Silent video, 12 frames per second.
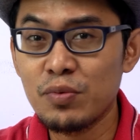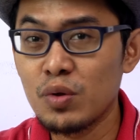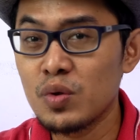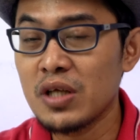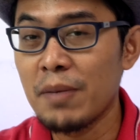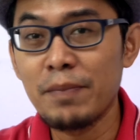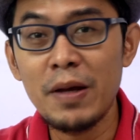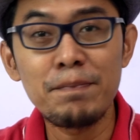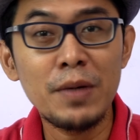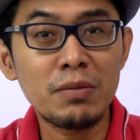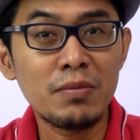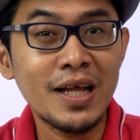
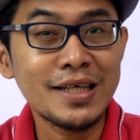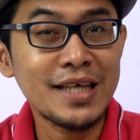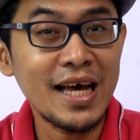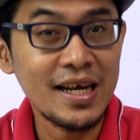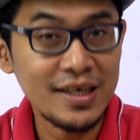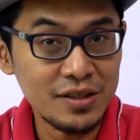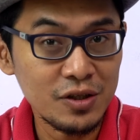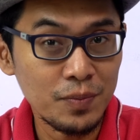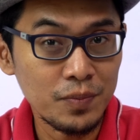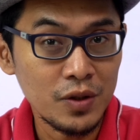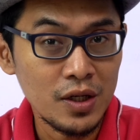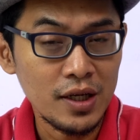10-14 hari sob.
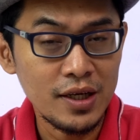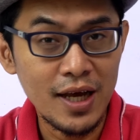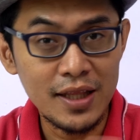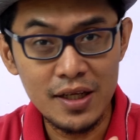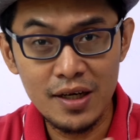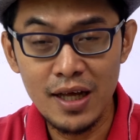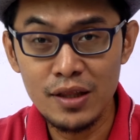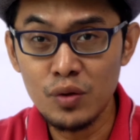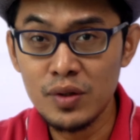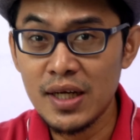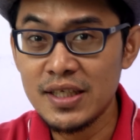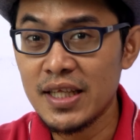Ya,
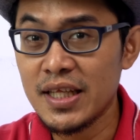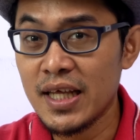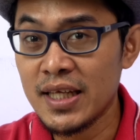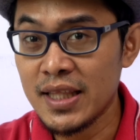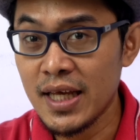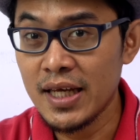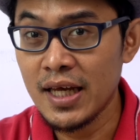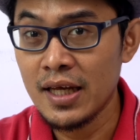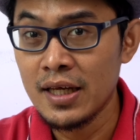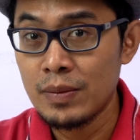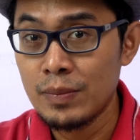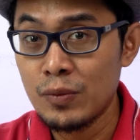tergantung dari settingan kita ya
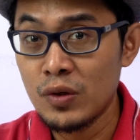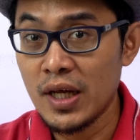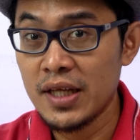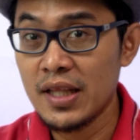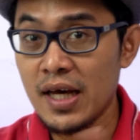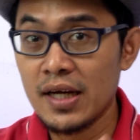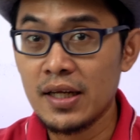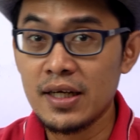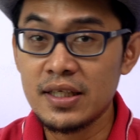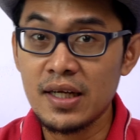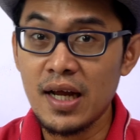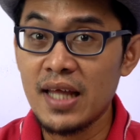mulai dari
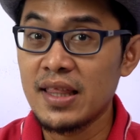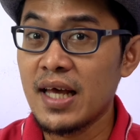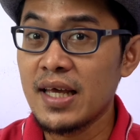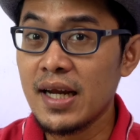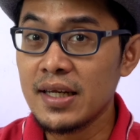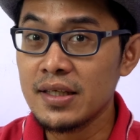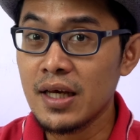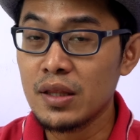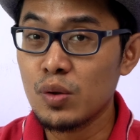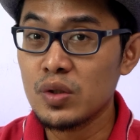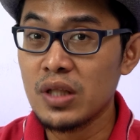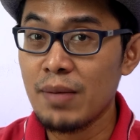kecerahan layarnya,
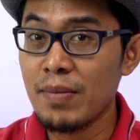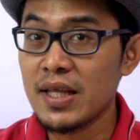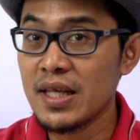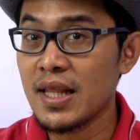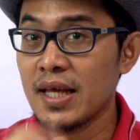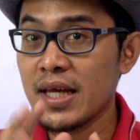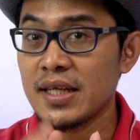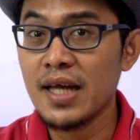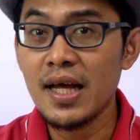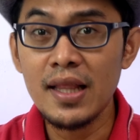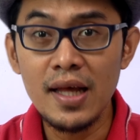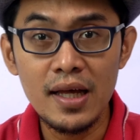terus lamanya layar
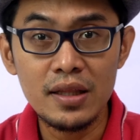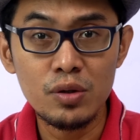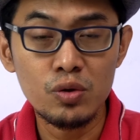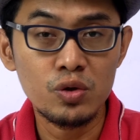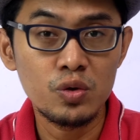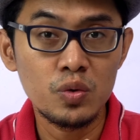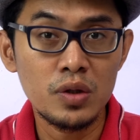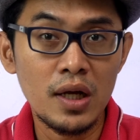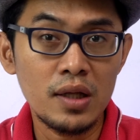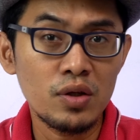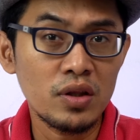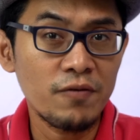nyala, terus
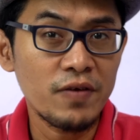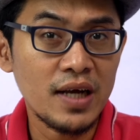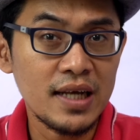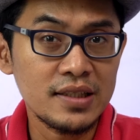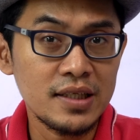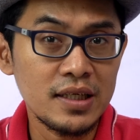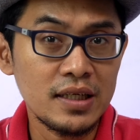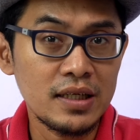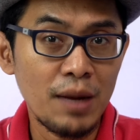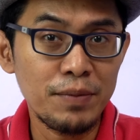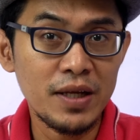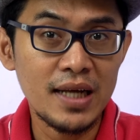juga
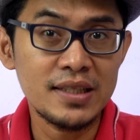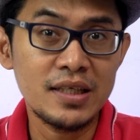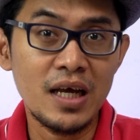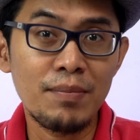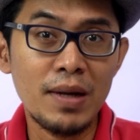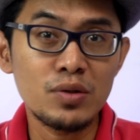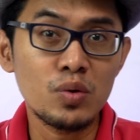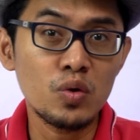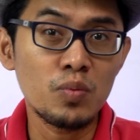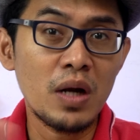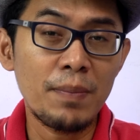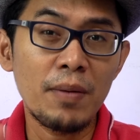notifikasi aplikasi yang masuk
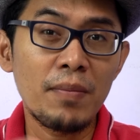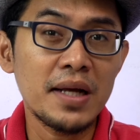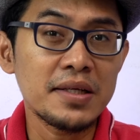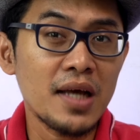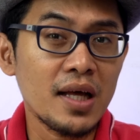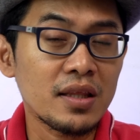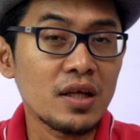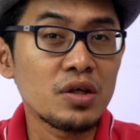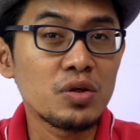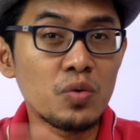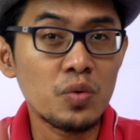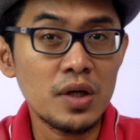tuh berapa banyak,
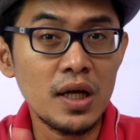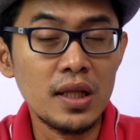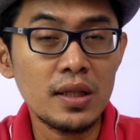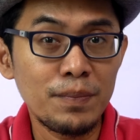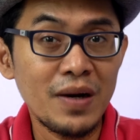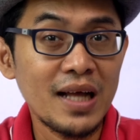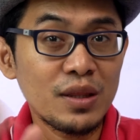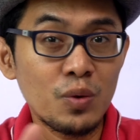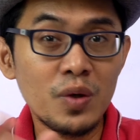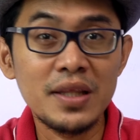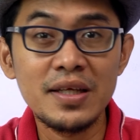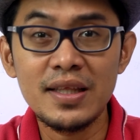dan juga
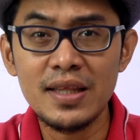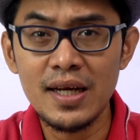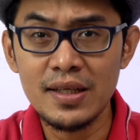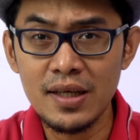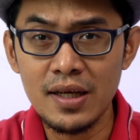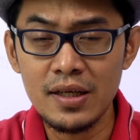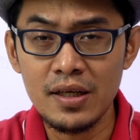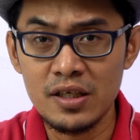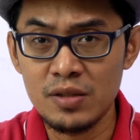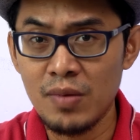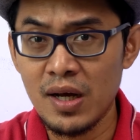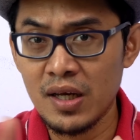pengaturan getarnya. Ya
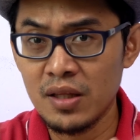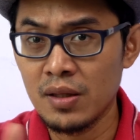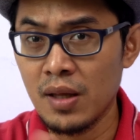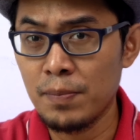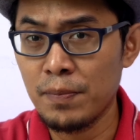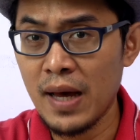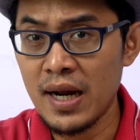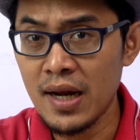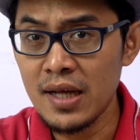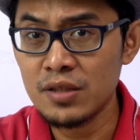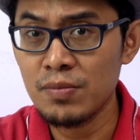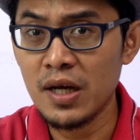semakin
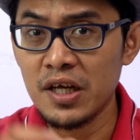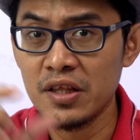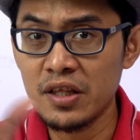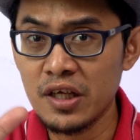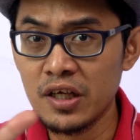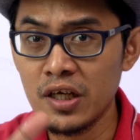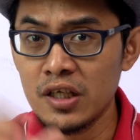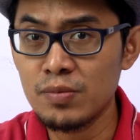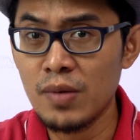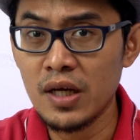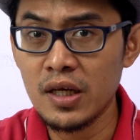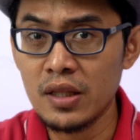parah, semakin tinggi,
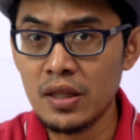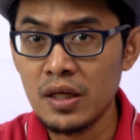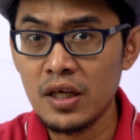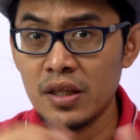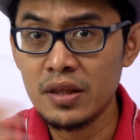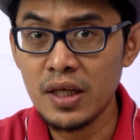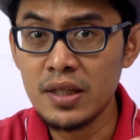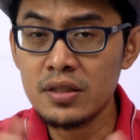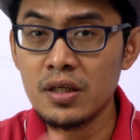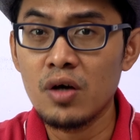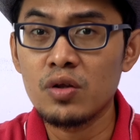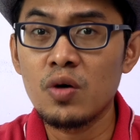semakin
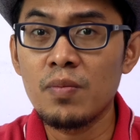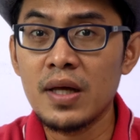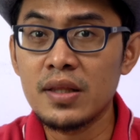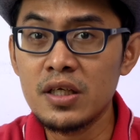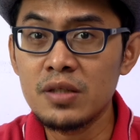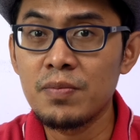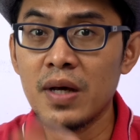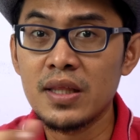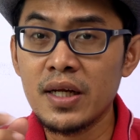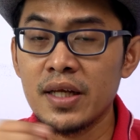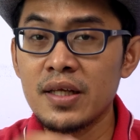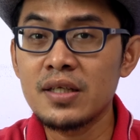intens ya otomatis
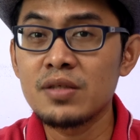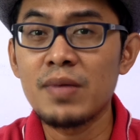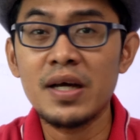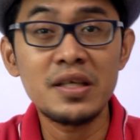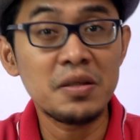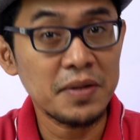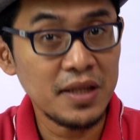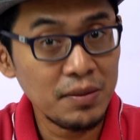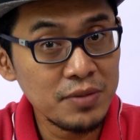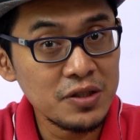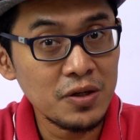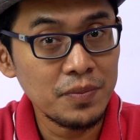baterainya semakin cepat
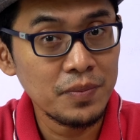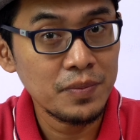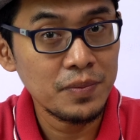habis sob.